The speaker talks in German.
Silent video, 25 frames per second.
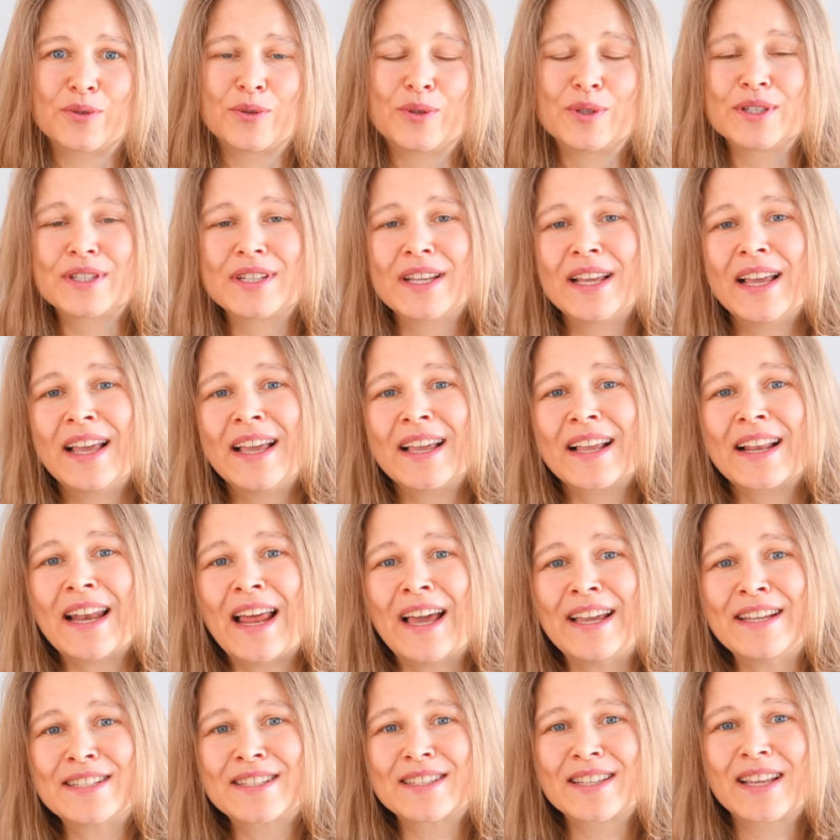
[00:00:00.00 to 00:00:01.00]
Und
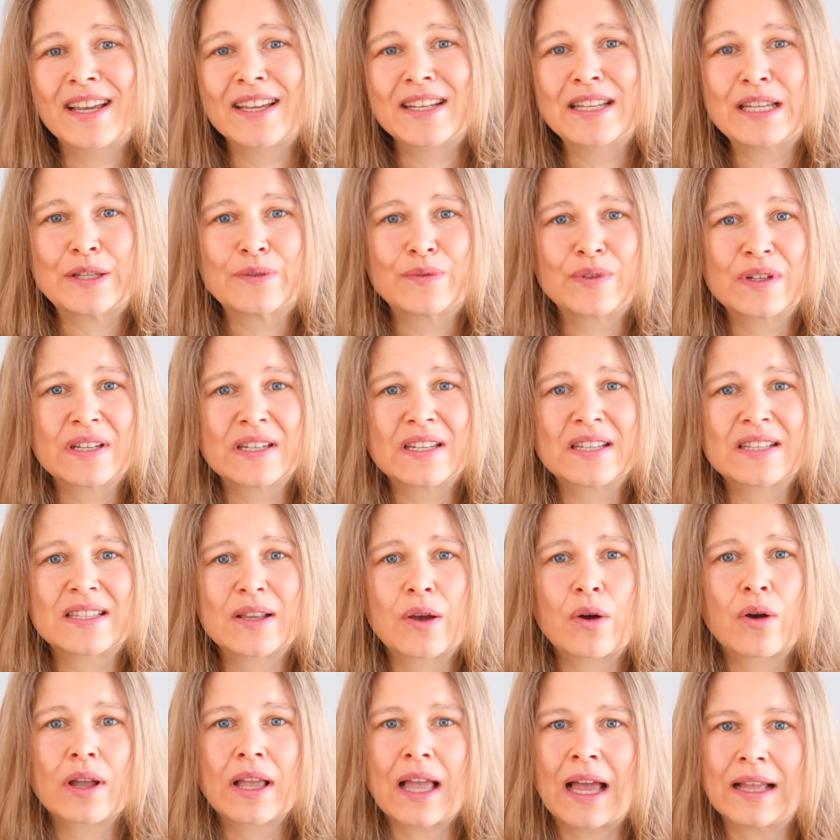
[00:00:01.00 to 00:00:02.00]
gleichzeitig finde ich es
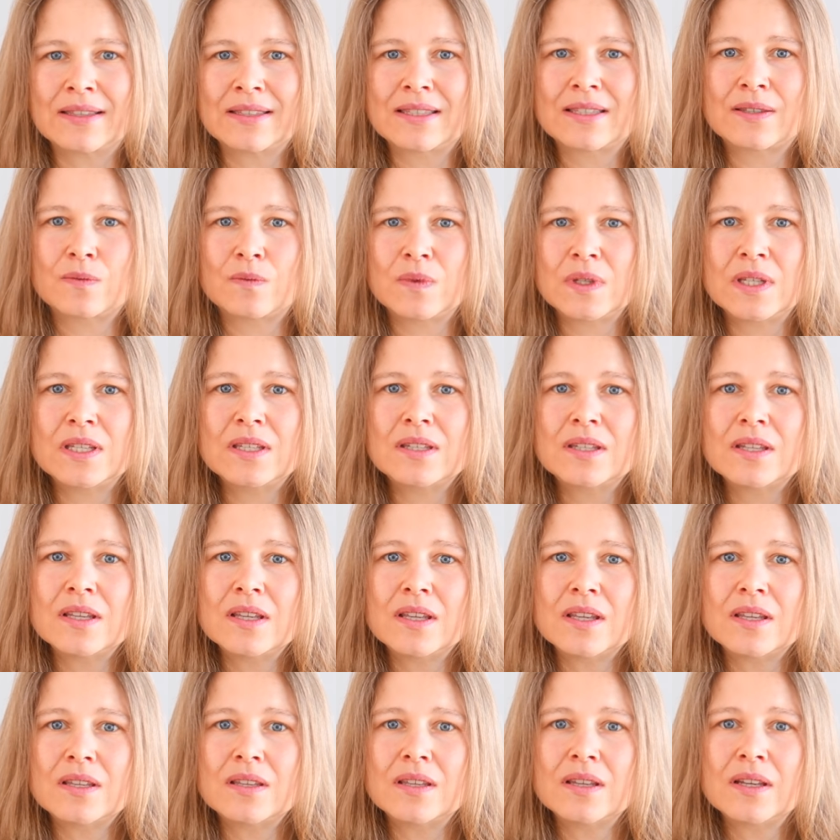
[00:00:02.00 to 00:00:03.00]
auch ganz
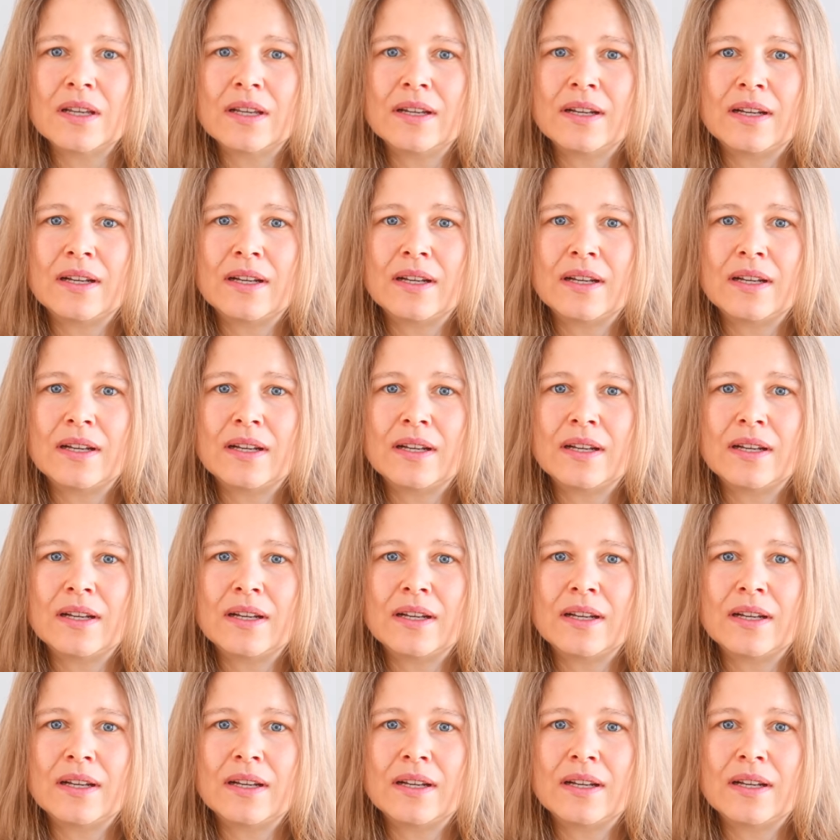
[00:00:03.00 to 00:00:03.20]
wichtig,